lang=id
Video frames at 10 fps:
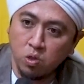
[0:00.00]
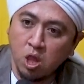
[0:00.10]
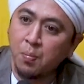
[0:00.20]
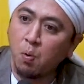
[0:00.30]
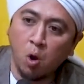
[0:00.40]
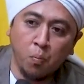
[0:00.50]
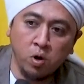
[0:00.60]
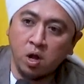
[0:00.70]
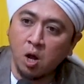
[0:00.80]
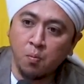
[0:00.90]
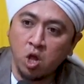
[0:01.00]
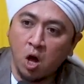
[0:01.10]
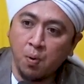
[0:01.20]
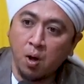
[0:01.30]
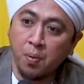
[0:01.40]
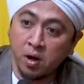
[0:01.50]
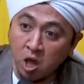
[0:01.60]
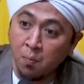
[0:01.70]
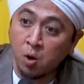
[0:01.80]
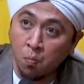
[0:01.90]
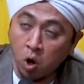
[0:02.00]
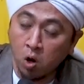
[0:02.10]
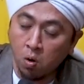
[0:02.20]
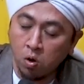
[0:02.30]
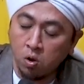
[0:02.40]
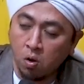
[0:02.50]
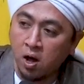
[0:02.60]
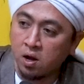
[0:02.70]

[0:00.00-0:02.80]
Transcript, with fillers: Tapi walaupun dia tidak punya apa-apa, dia menemukan Allah,